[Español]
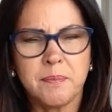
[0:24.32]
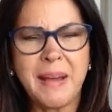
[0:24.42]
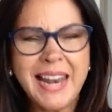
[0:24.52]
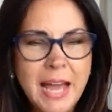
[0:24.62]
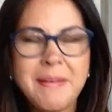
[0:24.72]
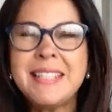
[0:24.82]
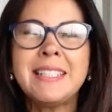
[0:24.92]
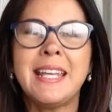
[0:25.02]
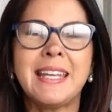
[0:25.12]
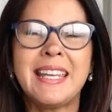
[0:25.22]

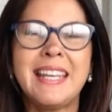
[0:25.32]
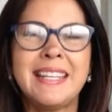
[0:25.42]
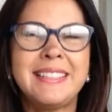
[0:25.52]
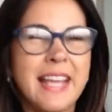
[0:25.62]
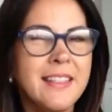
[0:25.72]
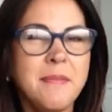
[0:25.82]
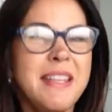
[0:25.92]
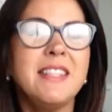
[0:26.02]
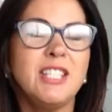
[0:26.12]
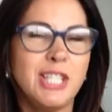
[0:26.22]
Palabras que, sean de
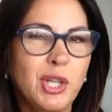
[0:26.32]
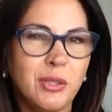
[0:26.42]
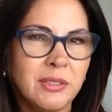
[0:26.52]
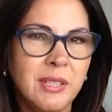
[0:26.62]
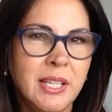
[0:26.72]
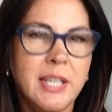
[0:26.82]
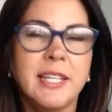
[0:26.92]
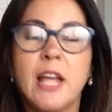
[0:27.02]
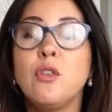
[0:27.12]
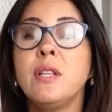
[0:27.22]
bendición y
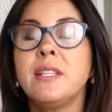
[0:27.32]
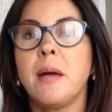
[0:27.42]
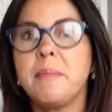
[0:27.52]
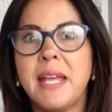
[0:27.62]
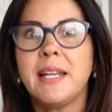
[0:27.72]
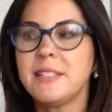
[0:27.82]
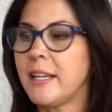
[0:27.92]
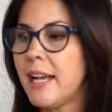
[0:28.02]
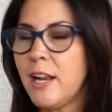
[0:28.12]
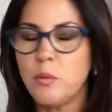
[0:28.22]
que ayuden también a
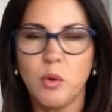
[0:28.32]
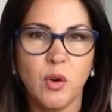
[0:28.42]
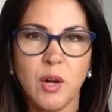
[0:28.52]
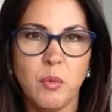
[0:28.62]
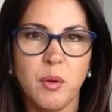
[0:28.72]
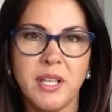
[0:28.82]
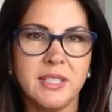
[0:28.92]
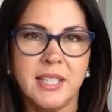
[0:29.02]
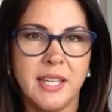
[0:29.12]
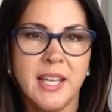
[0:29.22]
sacar a lo mejor
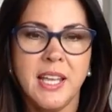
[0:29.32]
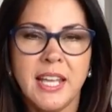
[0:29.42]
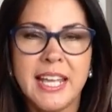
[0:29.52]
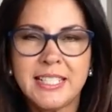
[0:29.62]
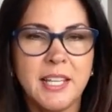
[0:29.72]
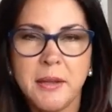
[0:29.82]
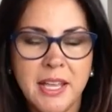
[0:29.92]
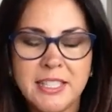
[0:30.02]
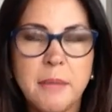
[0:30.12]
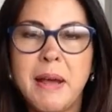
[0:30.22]
este,
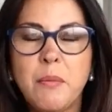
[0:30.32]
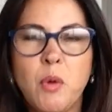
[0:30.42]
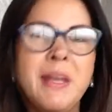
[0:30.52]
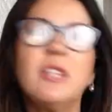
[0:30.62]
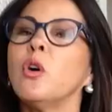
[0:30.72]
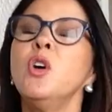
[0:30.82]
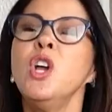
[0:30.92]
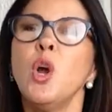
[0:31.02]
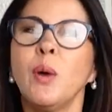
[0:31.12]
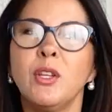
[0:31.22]
ese, ese mal momento.
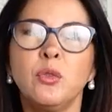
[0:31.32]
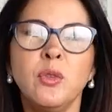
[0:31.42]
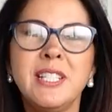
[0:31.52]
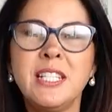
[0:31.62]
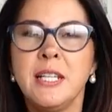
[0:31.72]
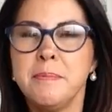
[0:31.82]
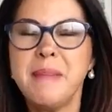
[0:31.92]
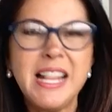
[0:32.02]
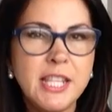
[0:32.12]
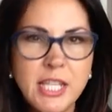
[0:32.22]
Cuando tú dices,
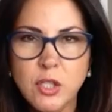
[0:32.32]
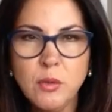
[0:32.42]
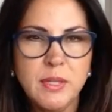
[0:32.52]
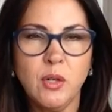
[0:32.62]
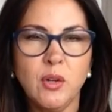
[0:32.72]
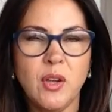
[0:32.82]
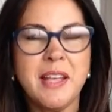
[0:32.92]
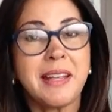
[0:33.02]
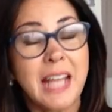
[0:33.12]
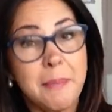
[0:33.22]
maldito viejo,
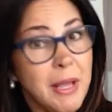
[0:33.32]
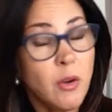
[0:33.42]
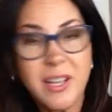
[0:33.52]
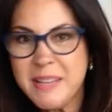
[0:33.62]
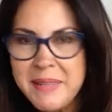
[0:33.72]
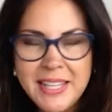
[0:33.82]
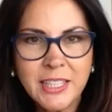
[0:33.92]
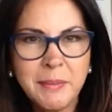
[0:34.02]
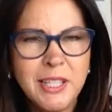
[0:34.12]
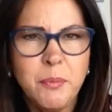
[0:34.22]
eh, cámbialo
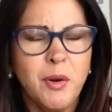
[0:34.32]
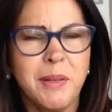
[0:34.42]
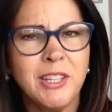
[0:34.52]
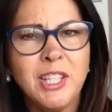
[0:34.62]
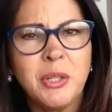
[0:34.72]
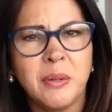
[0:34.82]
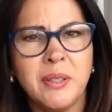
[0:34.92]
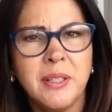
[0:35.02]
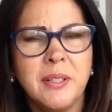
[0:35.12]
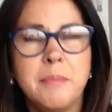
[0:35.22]
inmediatamente por bendito.
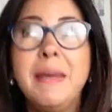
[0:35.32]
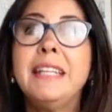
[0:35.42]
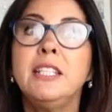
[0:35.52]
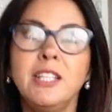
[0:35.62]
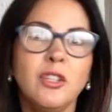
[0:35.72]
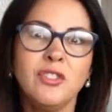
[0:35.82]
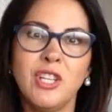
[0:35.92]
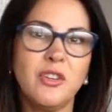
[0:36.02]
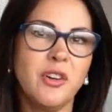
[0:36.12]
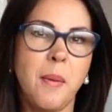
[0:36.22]
Bendito
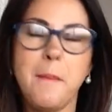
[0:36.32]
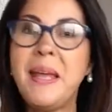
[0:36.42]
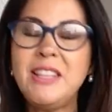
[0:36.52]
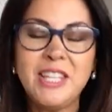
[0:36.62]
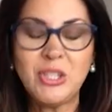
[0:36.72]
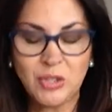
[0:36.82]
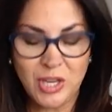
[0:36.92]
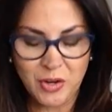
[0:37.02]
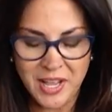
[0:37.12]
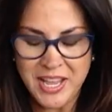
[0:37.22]
Señor, bendito
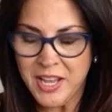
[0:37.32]
Señor.